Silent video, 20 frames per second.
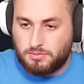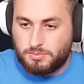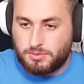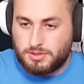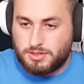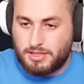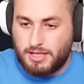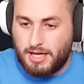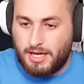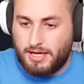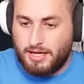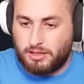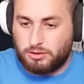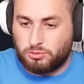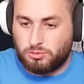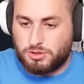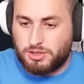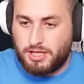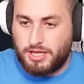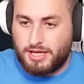Okay. No stary, ja
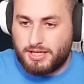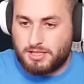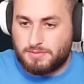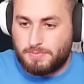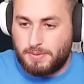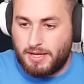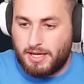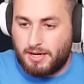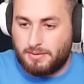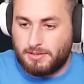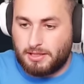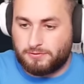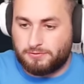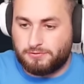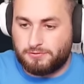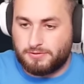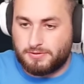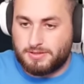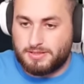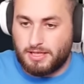tu śnieg zbieram na
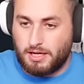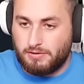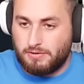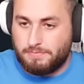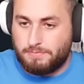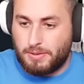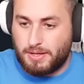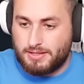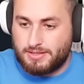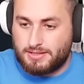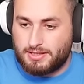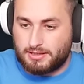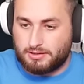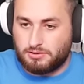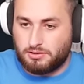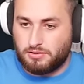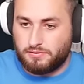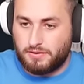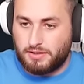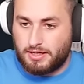twój cały pas
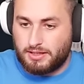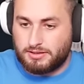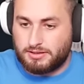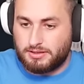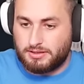startowy, a